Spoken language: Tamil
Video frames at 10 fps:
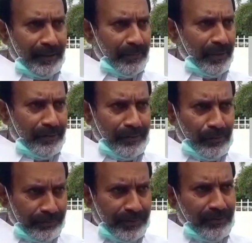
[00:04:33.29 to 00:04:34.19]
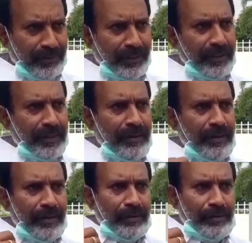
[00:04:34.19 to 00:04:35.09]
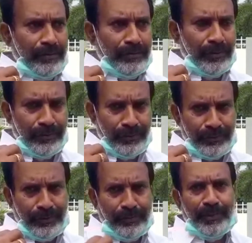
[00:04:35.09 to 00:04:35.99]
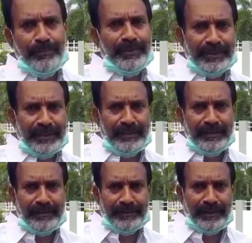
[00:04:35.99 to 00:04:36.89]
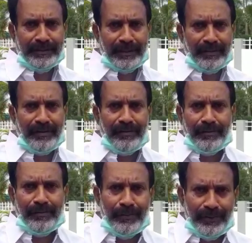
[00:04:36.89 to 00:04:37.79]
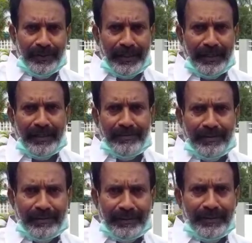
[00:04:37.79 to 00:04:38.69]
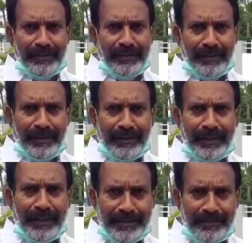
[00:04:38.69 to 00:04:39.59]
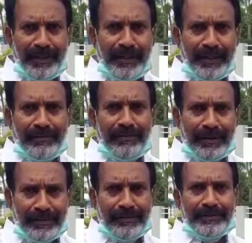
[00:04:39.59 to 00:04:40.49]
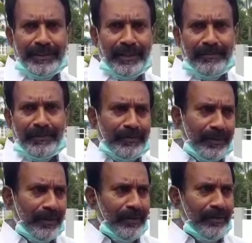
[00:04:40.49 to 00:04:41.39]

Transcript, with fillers: நம்பருக்கு கூப்பிட்டவங்களுக்கு தொண்ணூற்றி ஒம்பது பர்சன்ட்டு செஞ்சுருக்கிறோம் ஒன்று அரை அவங்க வந்து அது எலிஜிபிள் இல்லாதவங்களுக்கு செய்யாமல் விட்டுருக்கோம்